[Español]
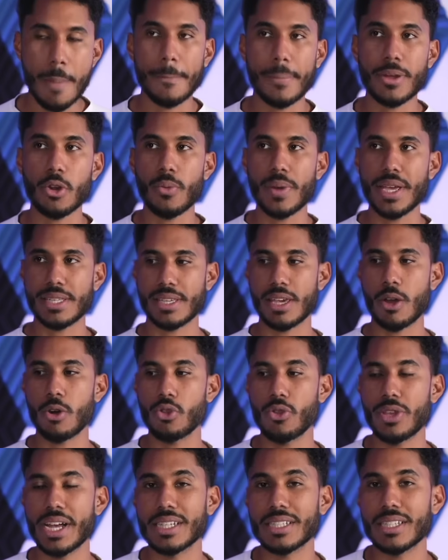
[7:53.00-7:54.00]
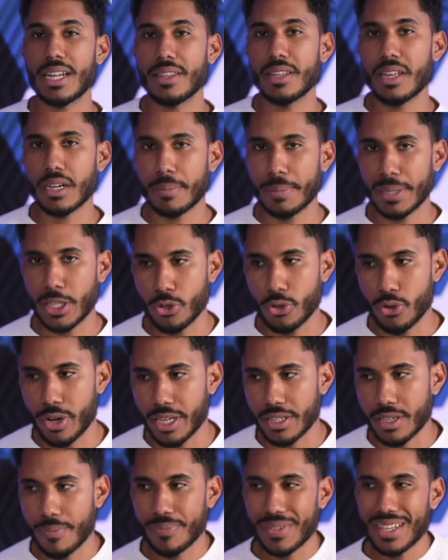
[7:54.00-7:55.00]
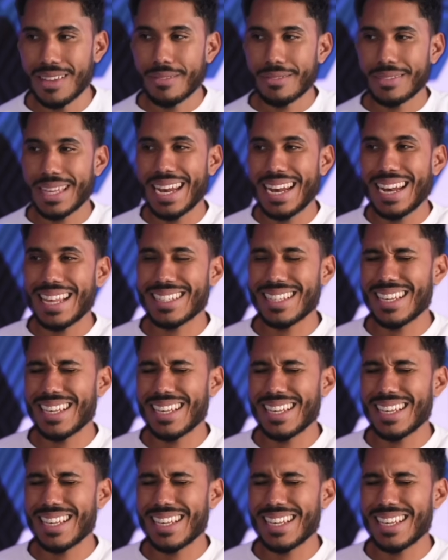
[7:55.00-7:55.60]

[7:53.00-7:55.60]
pero ves que cuando llegas a las 10 repeticiones tienes la